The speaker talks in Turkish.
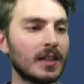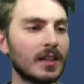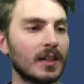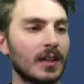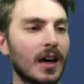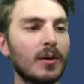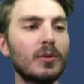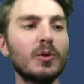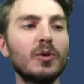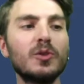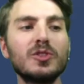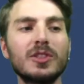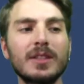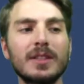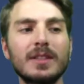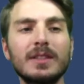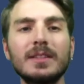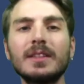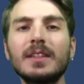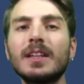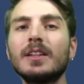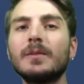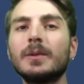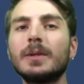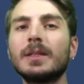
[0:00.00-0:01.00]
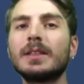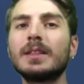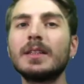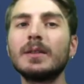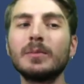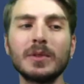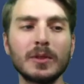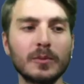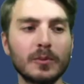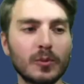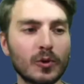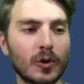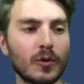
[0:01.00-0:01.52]
Ama öncesinde elbette
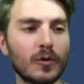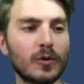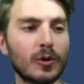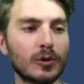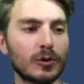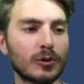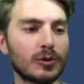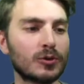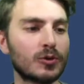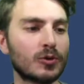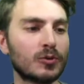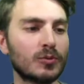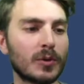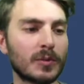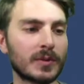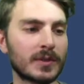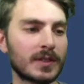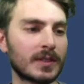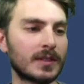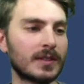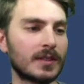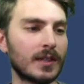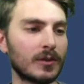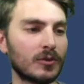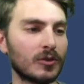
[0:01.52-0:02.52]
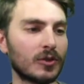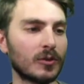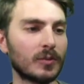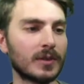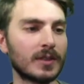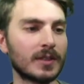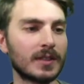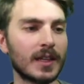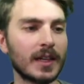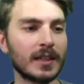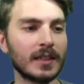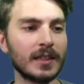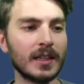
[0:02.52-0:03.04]
bir profil oluşturmamız isteniyor
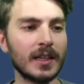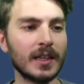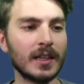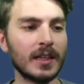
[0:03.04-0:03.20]
bizden.